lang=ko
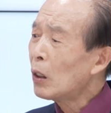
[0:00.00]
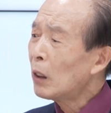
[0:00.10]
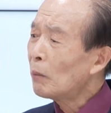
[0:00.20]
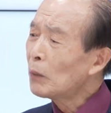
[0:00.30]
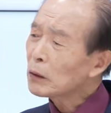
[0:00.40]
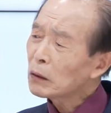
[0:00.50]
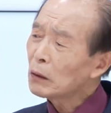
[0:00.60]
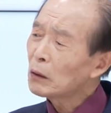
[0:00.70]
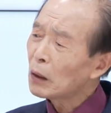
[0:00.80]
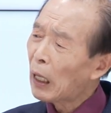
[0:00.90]

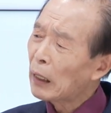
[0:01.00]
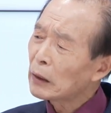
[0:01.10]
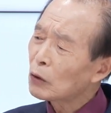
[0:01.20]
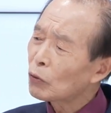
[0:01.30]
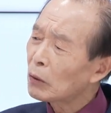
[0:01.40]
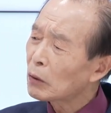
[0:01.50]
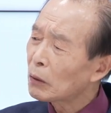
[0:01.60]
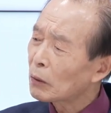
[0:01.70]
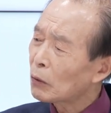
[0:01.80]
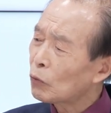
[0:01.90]
무슨
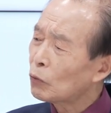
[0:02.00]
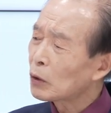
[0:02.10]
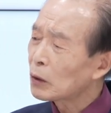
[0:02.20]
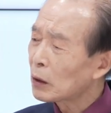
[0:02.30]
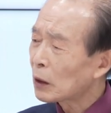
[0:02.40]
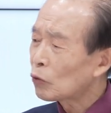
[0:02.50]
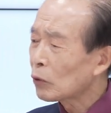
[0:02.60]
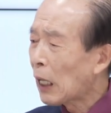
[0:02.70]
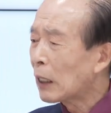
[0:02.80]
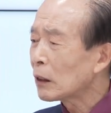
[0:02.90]
이저 윤석열
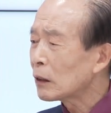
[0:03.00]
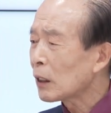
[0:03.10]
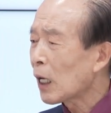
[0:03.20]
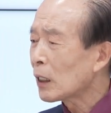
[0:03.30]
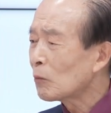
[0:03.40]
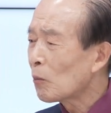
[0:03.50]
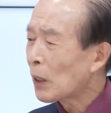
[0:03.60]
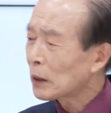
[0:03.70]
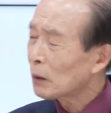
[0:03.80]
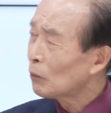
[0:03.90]
대통령이 안꺼라 하면
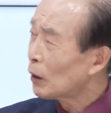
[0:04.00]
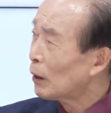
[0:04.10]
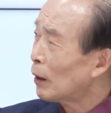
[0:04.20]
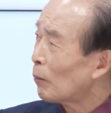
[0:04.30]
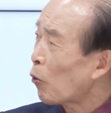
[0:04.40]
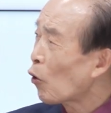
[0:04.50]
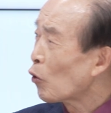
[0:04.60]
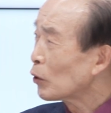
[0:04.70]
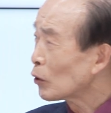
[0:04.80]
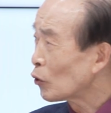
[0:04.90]
마치 뭐 어,
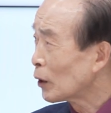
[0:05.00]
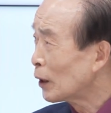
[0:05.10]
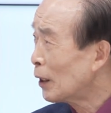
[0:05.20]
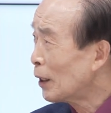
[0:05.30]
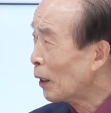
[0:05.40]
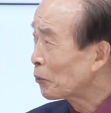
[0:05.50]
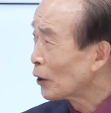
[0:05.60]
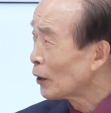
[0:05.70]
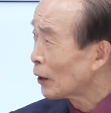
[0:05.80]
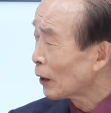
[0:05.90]
포용성이
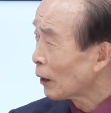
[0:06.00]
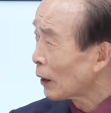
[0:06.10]
없어서 아, 그런 예, 것